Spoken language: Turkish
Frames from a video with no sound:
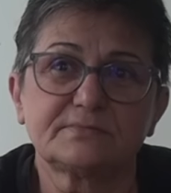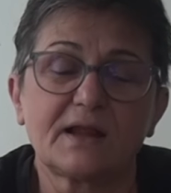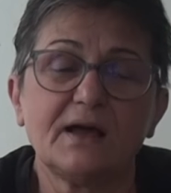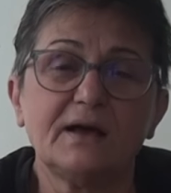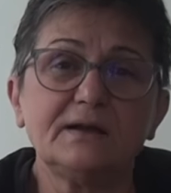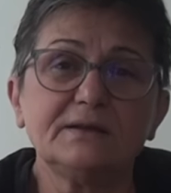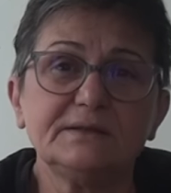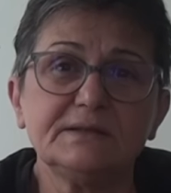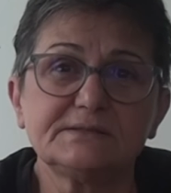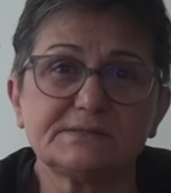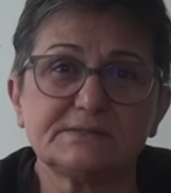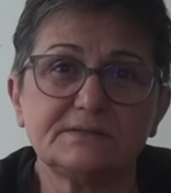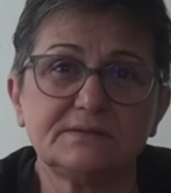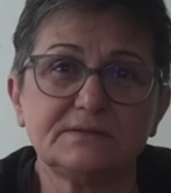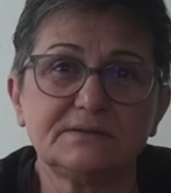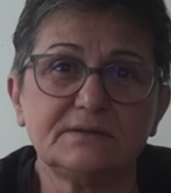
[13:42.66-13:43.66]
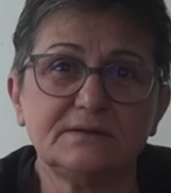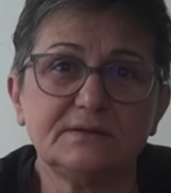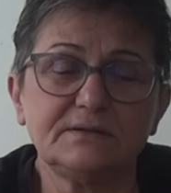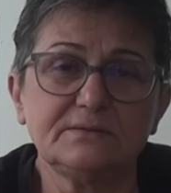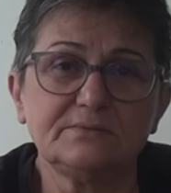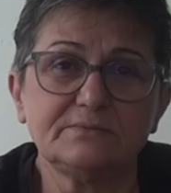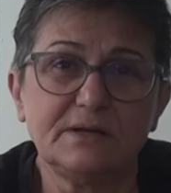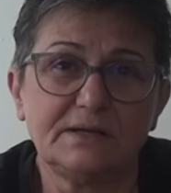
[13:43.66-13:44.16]
Herkes sinirli.
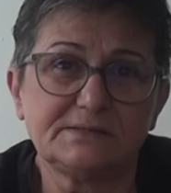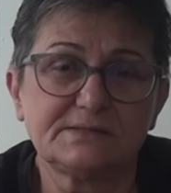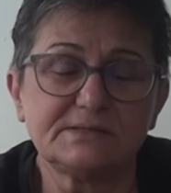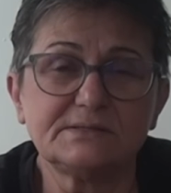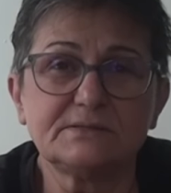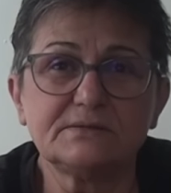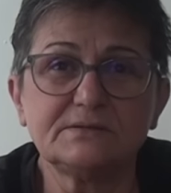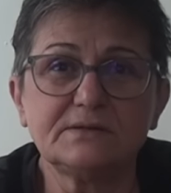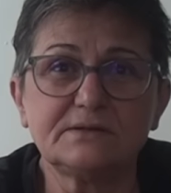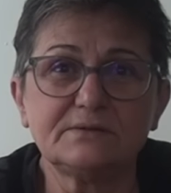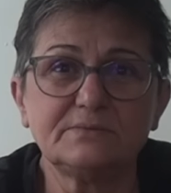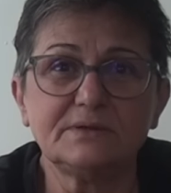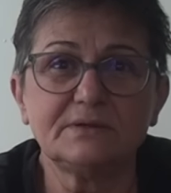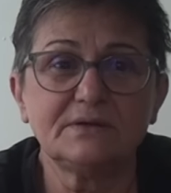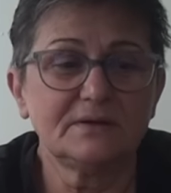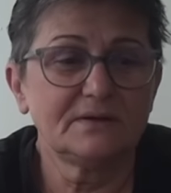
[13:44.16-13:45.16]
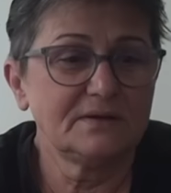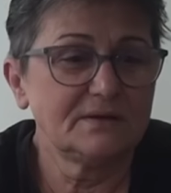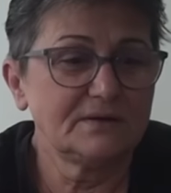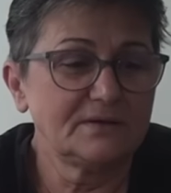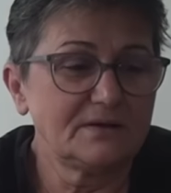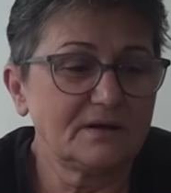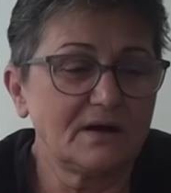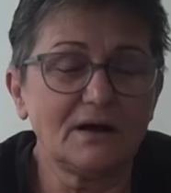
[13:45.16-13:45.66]
Ben sinirlerimi
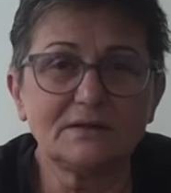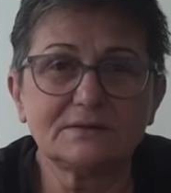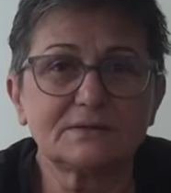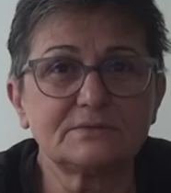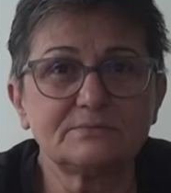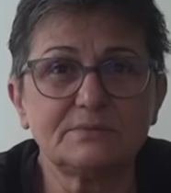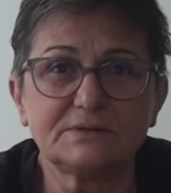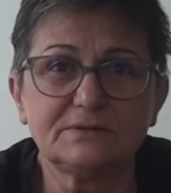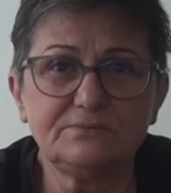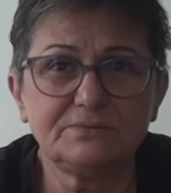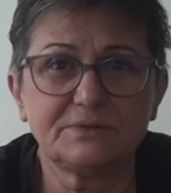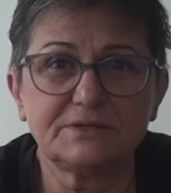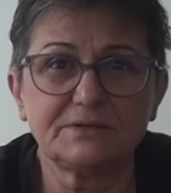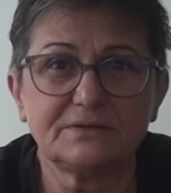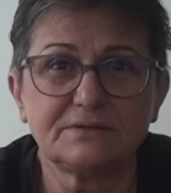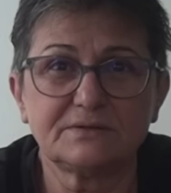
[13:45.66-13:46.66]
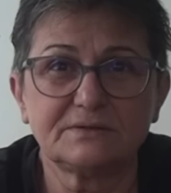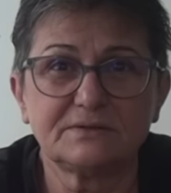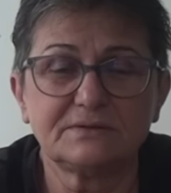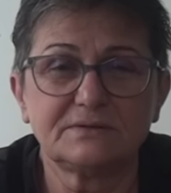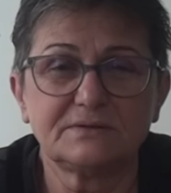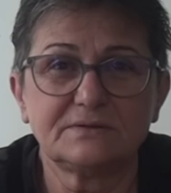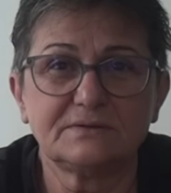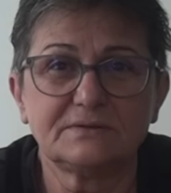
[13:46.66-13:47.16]
aldırmadım ki.
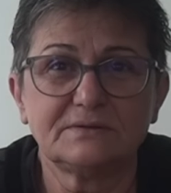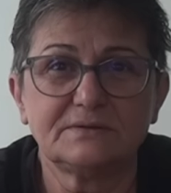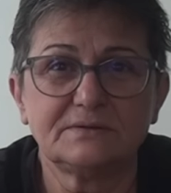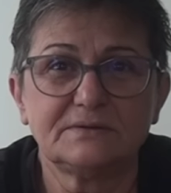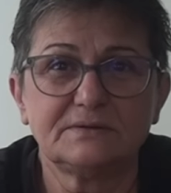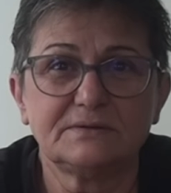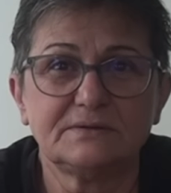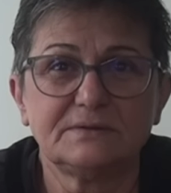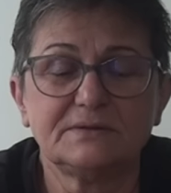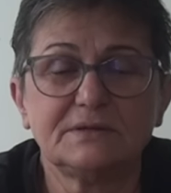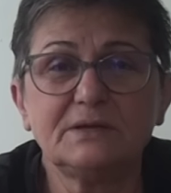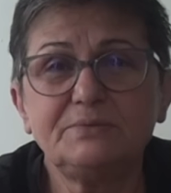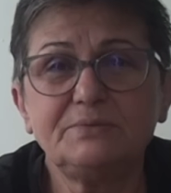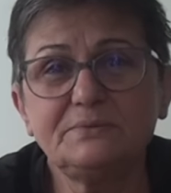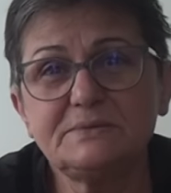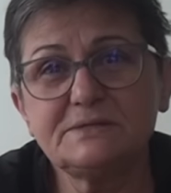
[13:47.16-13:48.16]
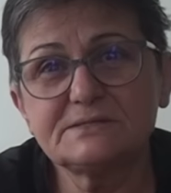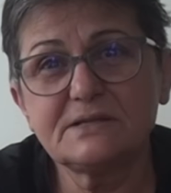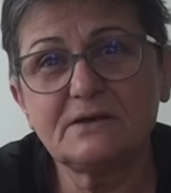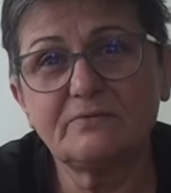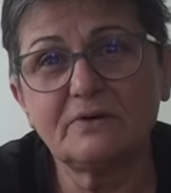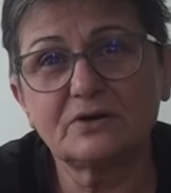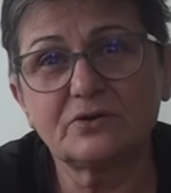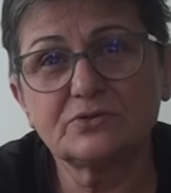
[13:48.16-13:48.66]

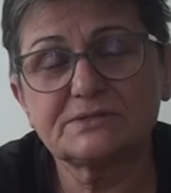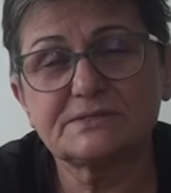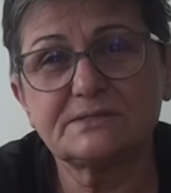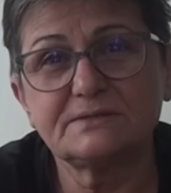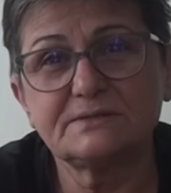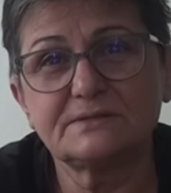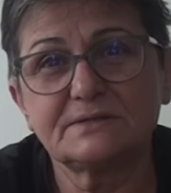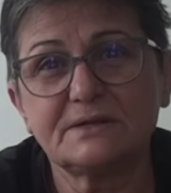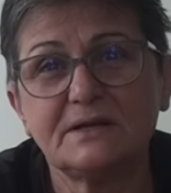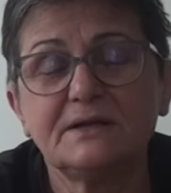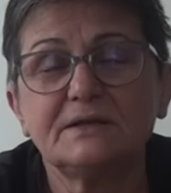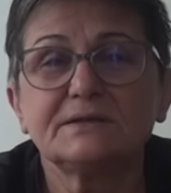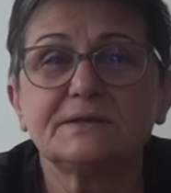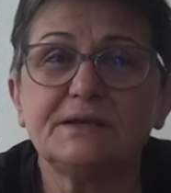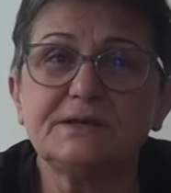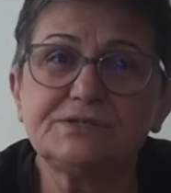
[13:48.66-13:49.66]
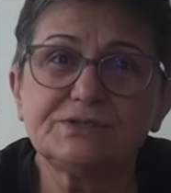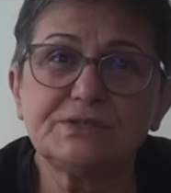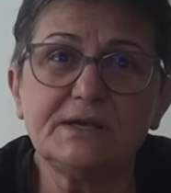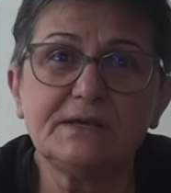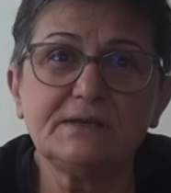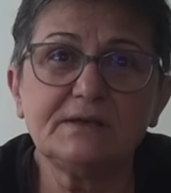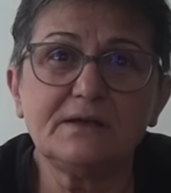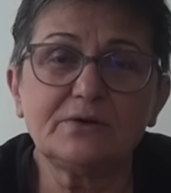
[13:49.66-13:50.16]
Hepimizde var o sinir. Keşke
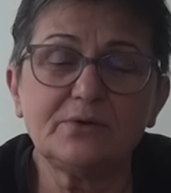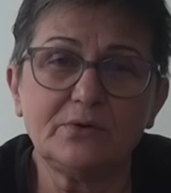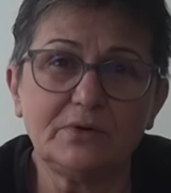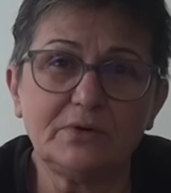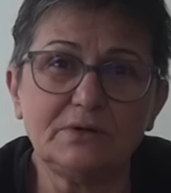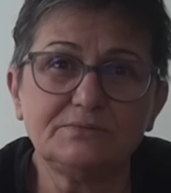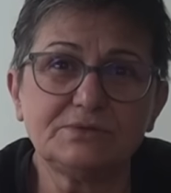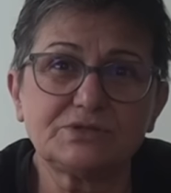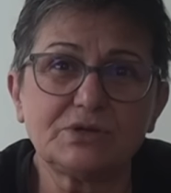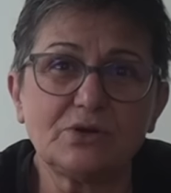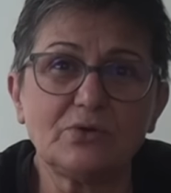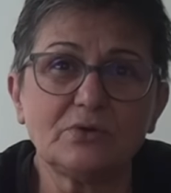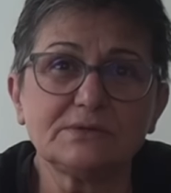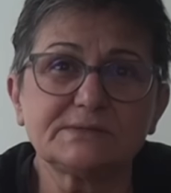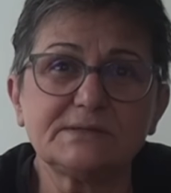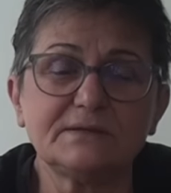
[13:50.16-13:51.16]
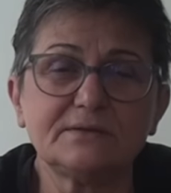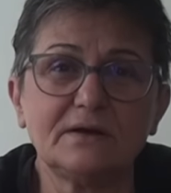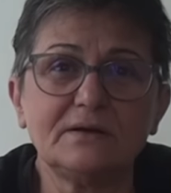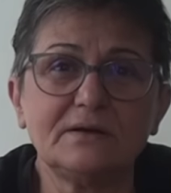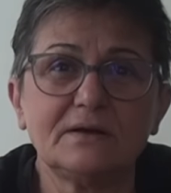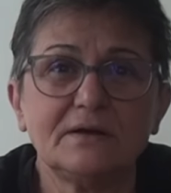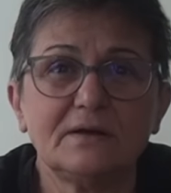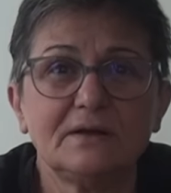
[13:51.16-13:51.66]
eğer öyle bir şey olsa
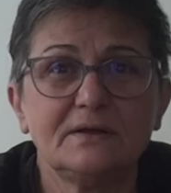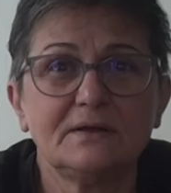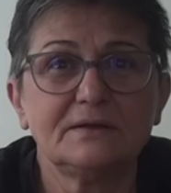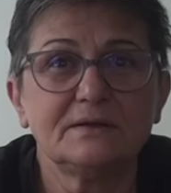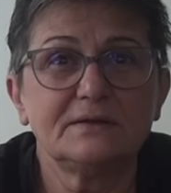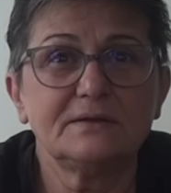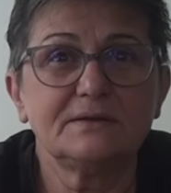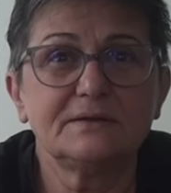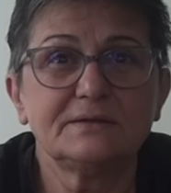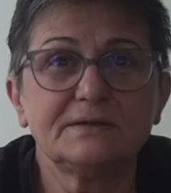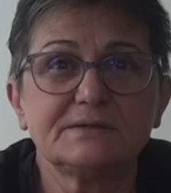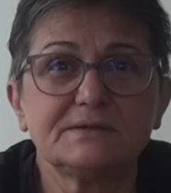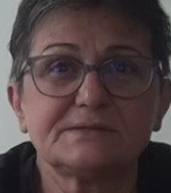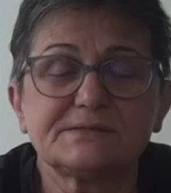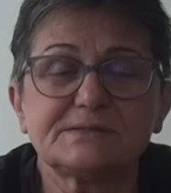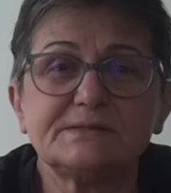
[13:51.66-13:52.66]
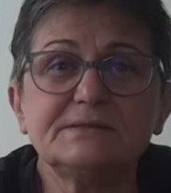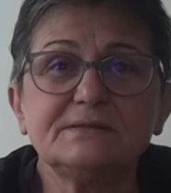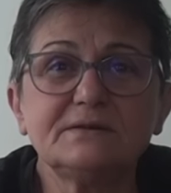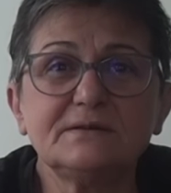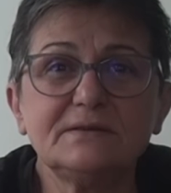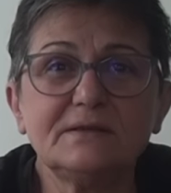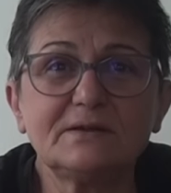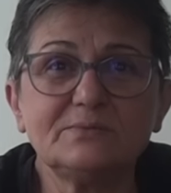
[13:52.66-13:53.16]
da e,
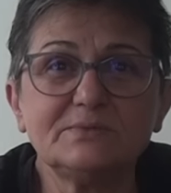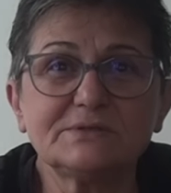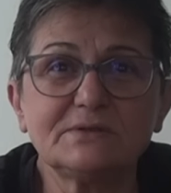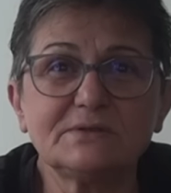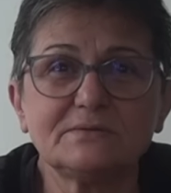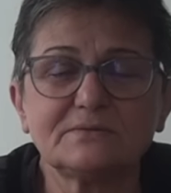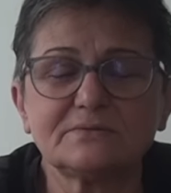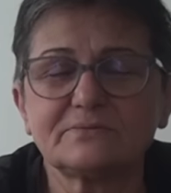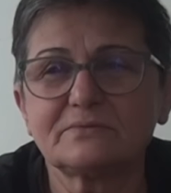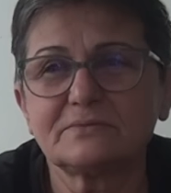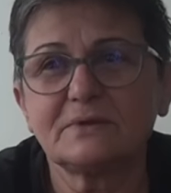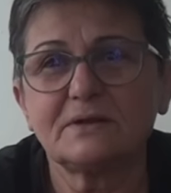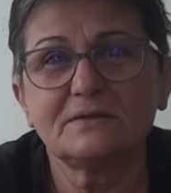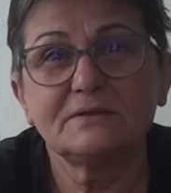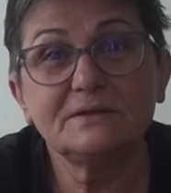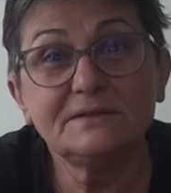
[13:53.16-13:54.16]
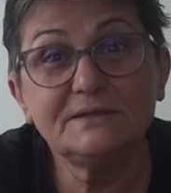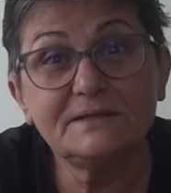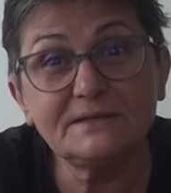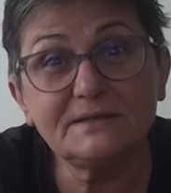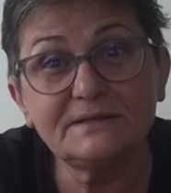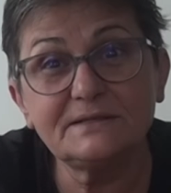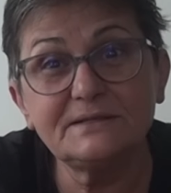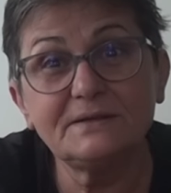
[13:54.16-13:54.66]
sinirlerimiz
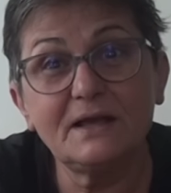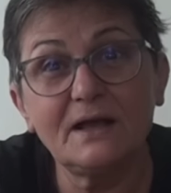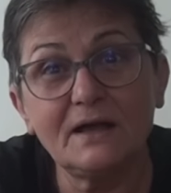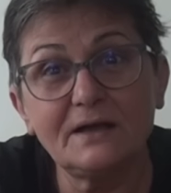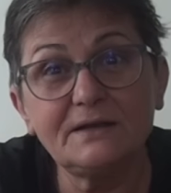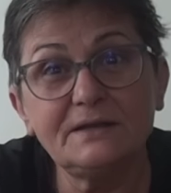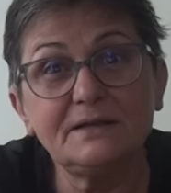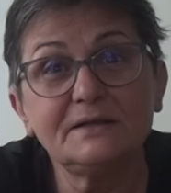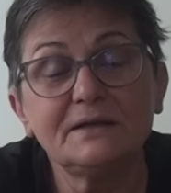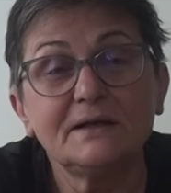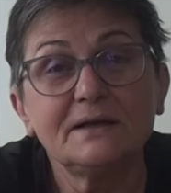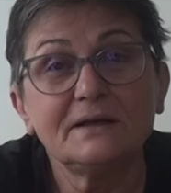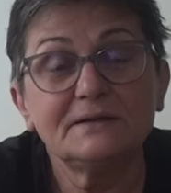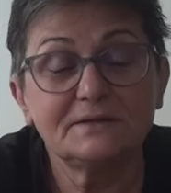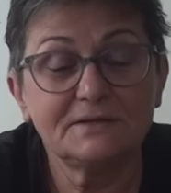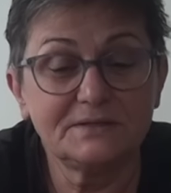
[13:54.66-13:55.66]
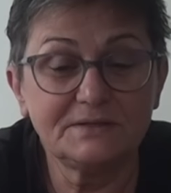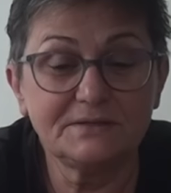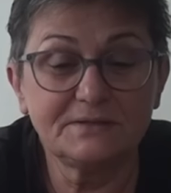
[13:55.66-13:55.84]
iyi ki yani e,